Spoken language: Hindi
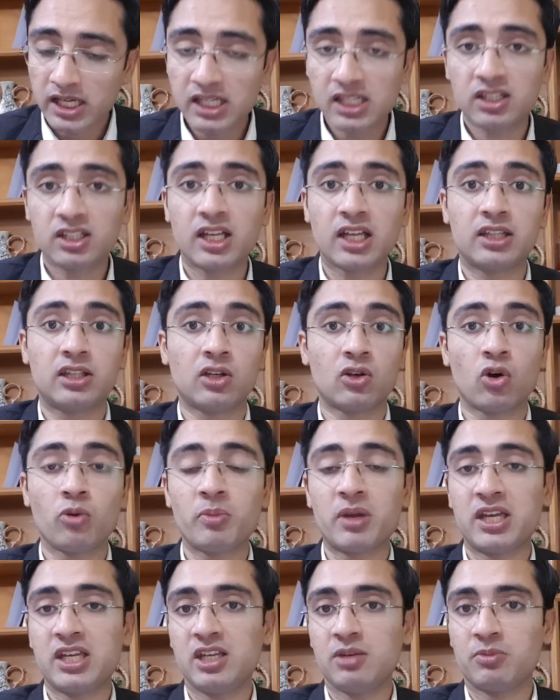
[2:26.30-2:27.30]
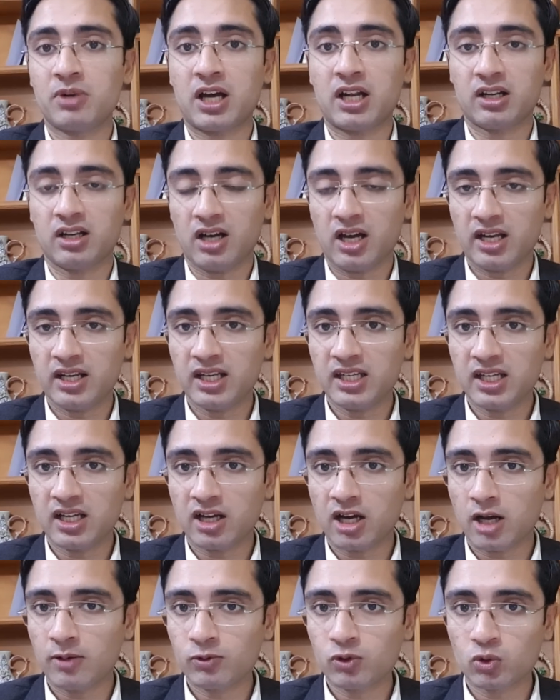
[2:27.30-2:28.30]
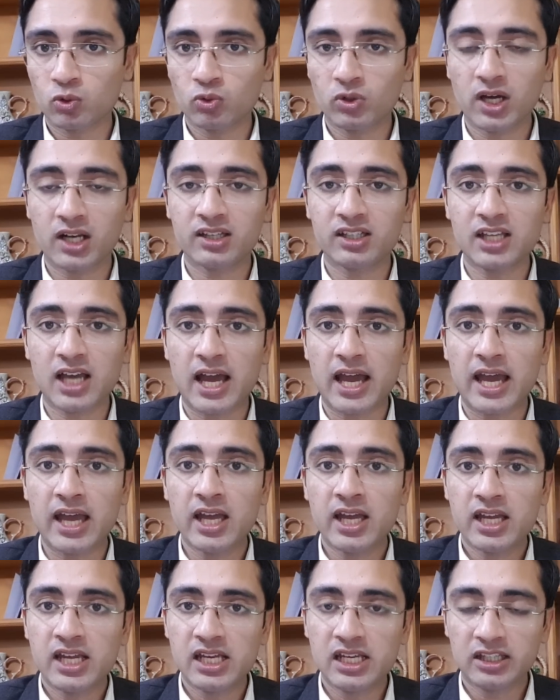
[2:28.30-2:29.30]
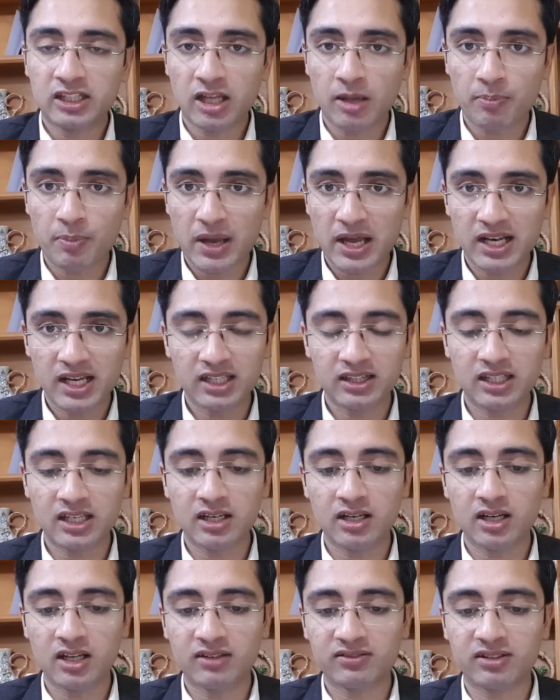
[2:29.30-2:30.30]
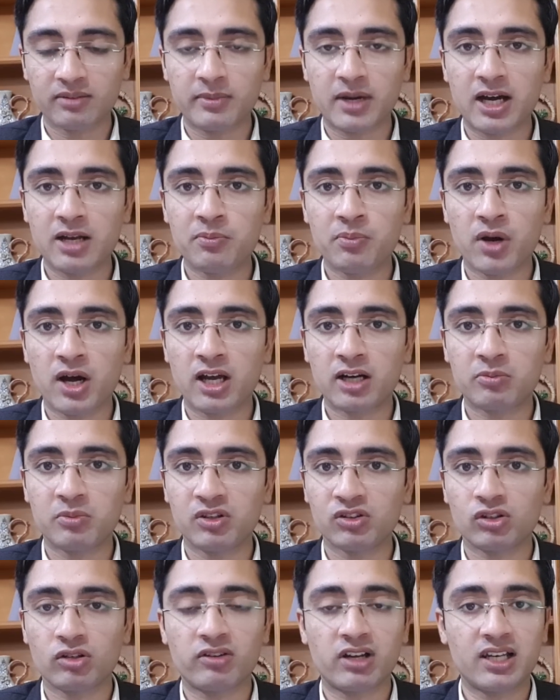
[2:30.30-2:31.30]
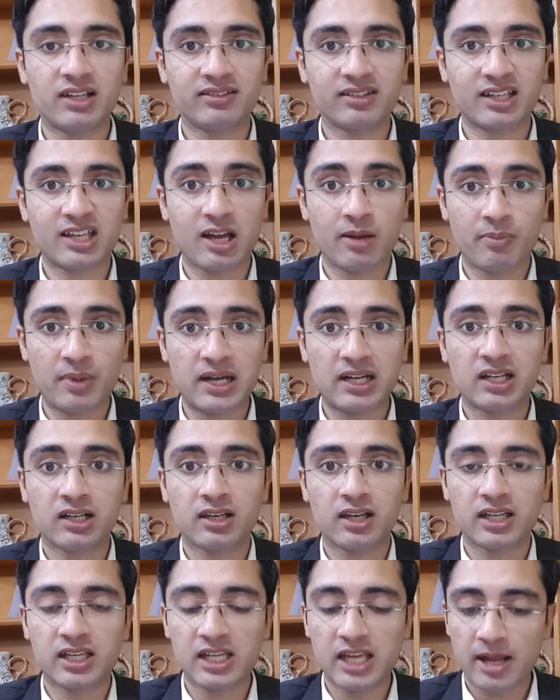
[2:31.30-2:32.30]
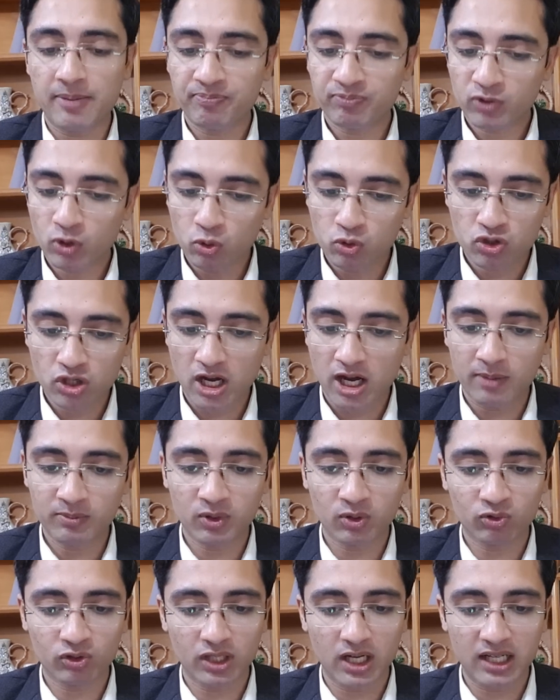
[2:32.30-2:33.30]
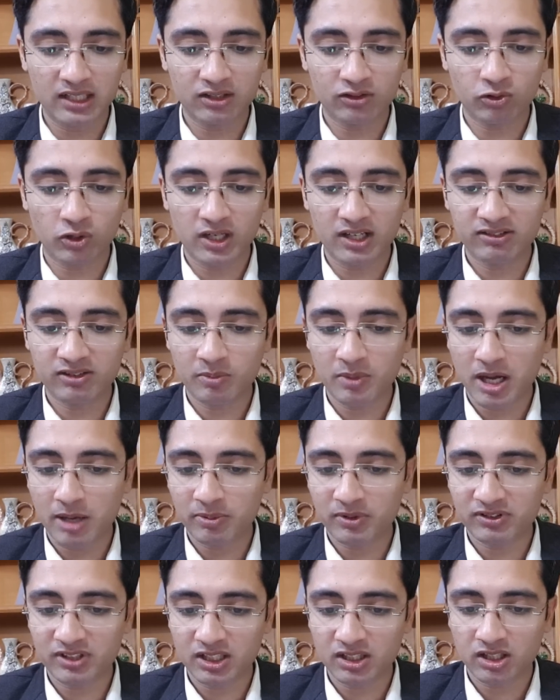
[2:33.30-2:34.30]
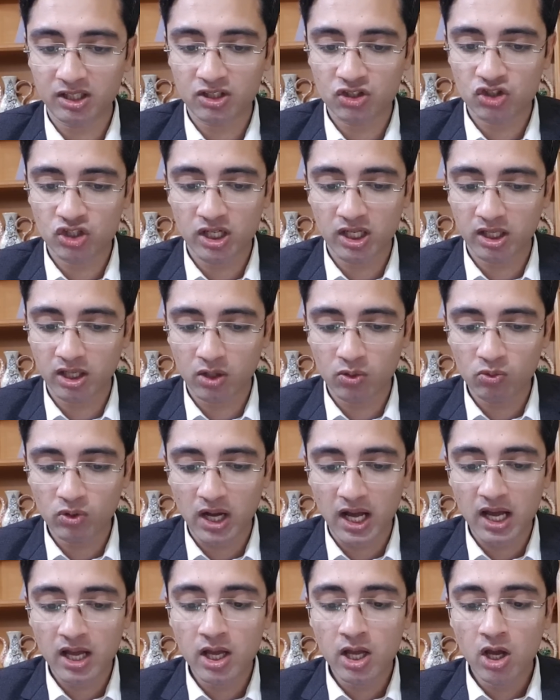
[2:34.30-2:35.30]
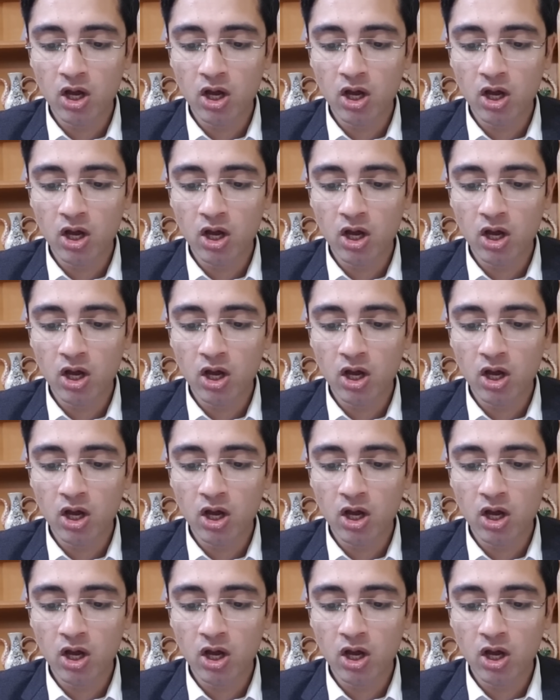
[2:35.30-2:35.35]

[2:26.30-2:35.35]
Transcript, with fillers: ईद के दिनों में ही इमरान खान ने ये काम शुरू कर दिया है ईद के पहले दिन जमान पार्क में इस हवाले से क्या बैठक लगी है कुछ आम तफसीत इस हवाले से मैं आपके साथ शेयर करूँगा